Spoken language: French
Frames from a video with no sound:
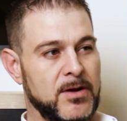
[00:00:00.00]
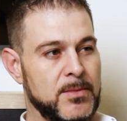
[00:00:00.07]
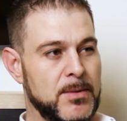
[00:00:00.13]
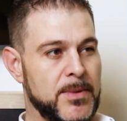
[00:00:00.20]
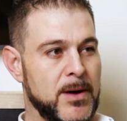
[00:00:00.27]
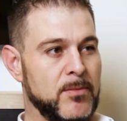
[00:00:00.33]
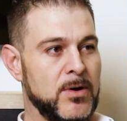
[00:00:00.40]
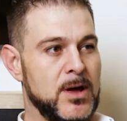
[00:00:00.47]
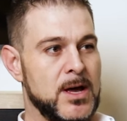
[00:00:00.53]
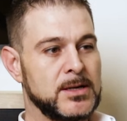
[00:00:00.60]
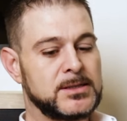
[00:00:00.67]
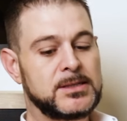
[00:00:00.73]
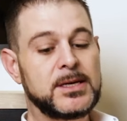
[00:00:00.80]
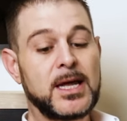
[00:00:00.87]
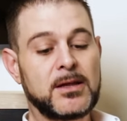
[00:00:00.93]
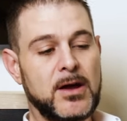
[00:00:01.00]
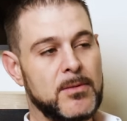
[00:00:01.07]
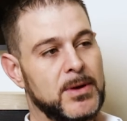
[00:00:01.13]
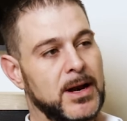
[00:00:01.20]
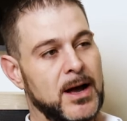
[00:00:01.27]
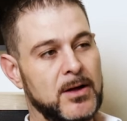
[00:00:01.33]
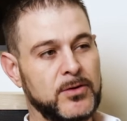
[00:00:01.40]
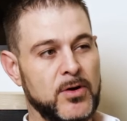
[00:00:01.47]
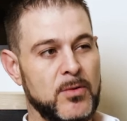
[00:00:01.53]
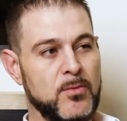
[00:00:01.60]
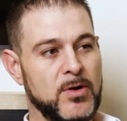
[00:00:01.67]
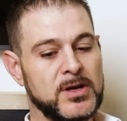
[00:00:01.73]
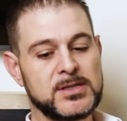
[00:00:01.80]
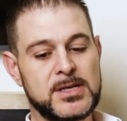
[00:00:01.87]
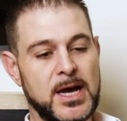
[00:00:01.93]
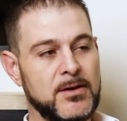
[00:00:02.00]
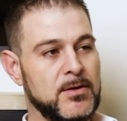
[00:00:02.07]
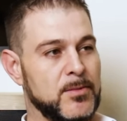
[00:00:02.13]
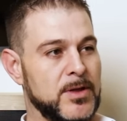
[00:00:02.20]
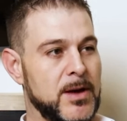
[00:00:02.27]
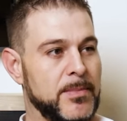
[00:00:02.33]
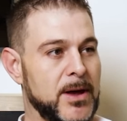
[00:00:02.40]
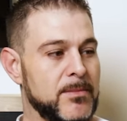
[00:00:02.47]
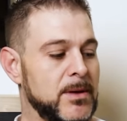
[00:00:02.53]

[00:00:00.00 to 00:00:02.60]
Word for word: 000 par mois. Si 80 000 rentre un mois, qu'est-ce qui arrive le mois d'après,